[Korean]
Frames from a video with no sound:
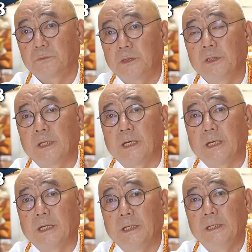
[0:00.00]

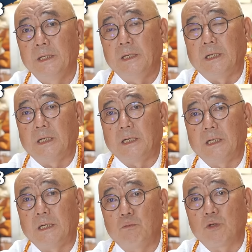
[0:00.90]
그런데
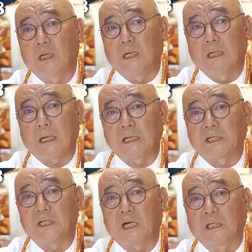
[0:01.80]
어, 우리가
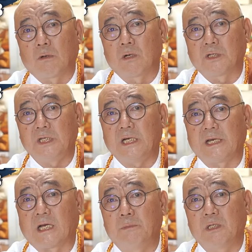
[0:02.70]
화장실 갔다 오고 나서 뒤가
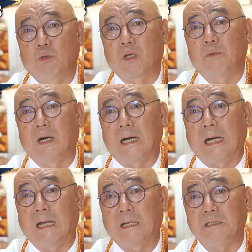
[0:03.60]
깨끔하지 못하면
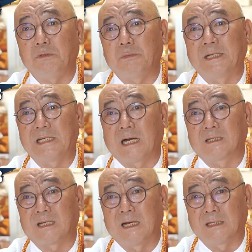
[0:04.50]
아, 찝찝하니까
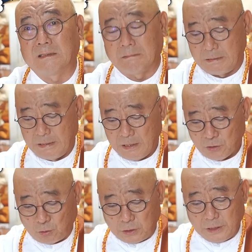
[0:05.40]
항상
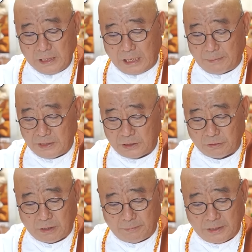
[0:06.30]
좀 그런 게 남아
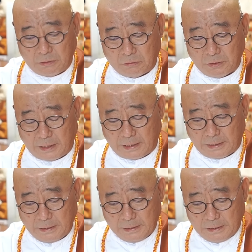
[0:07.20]
있어요. 남아 있고 근데
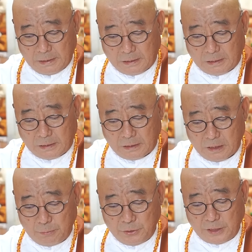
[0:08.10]
어,
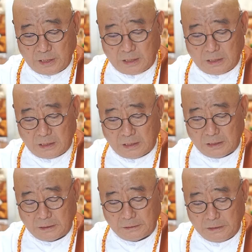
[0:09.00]
이번
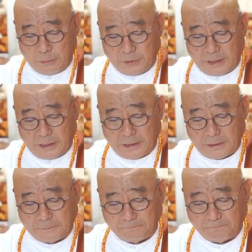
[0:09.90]
제가 이번에
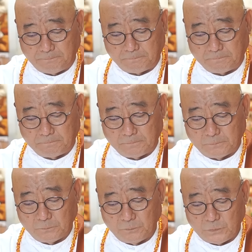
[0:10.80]

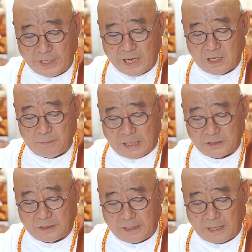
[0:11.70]
개항을
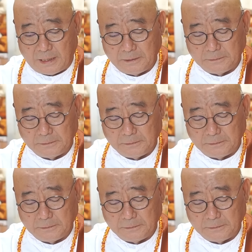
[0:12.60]
봤을 때